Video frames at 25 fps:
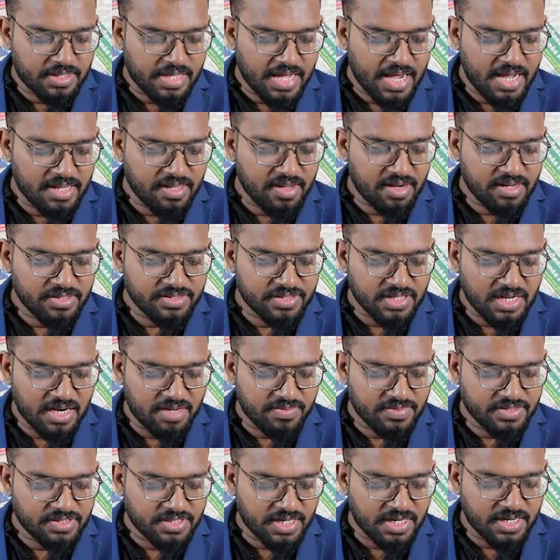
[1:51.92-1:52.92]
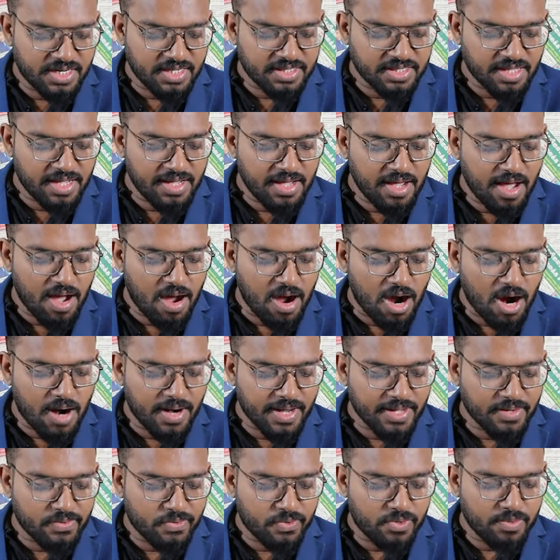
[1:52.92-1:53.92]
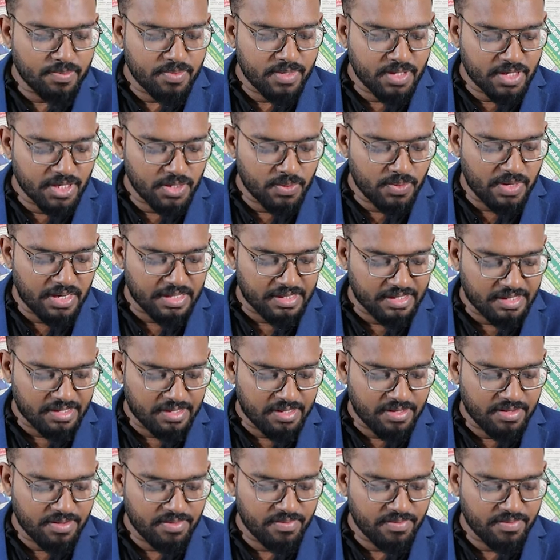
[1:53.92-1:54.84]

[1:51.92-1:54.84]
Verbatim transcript: தேர்தல் செலவு சட்டத்தை ஆணைக்குழு மீறியுள்ளது